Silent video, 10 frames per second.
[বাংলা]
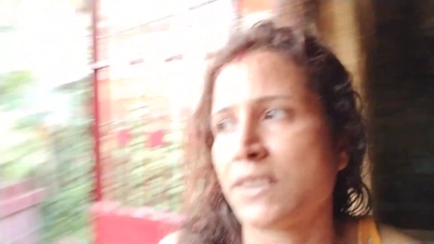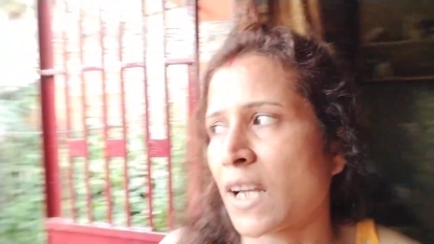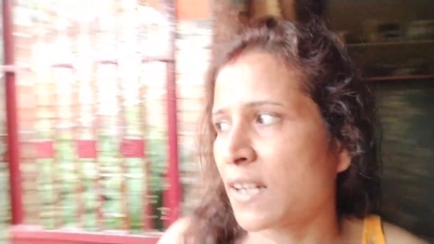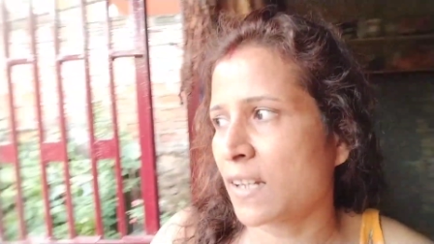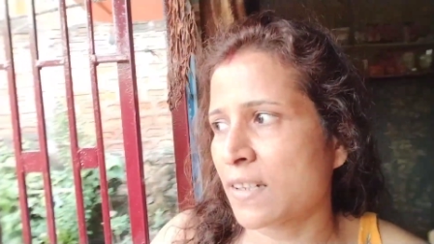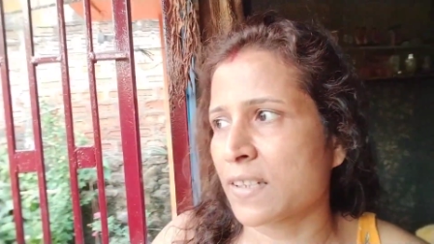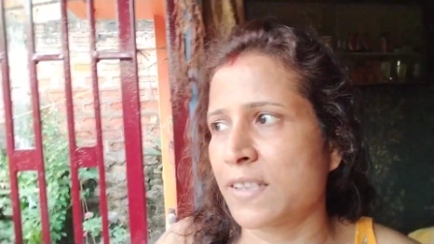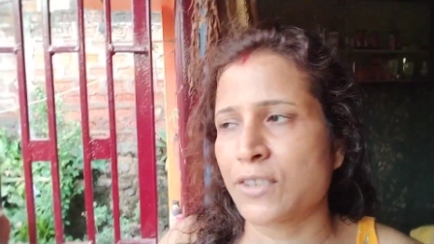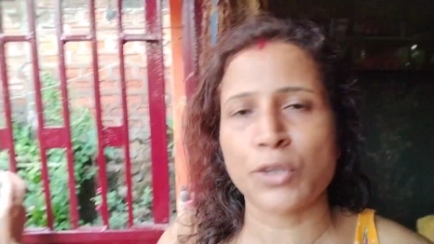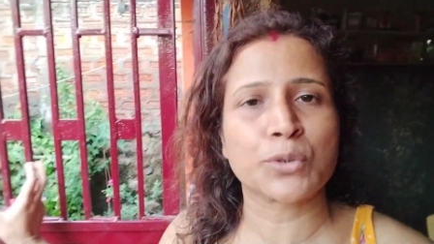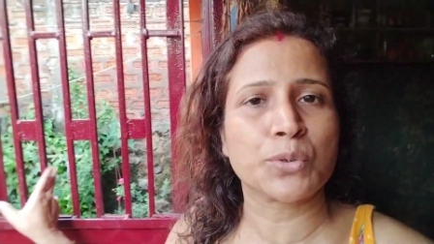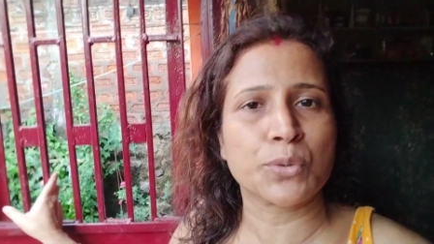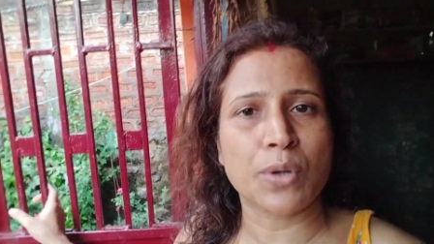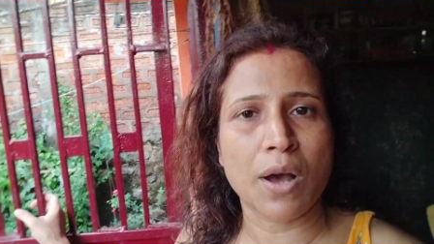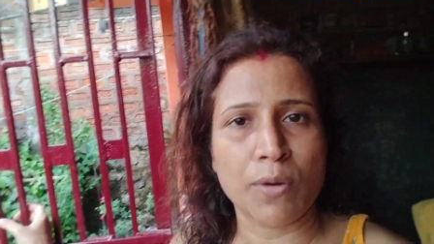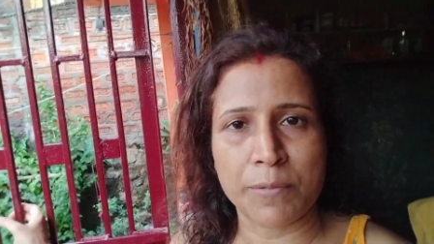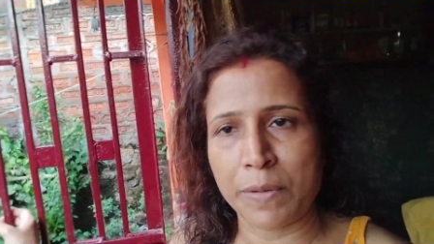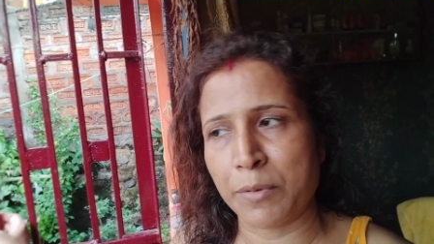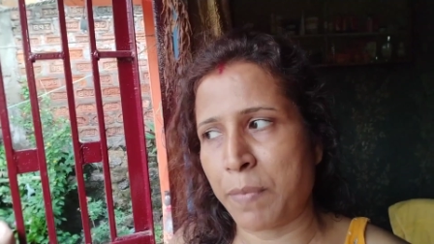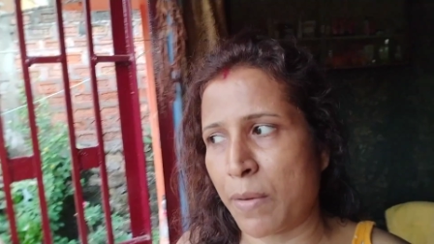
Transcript: জানালাটা দিয়ে যতটুকু হাওয়া পাবো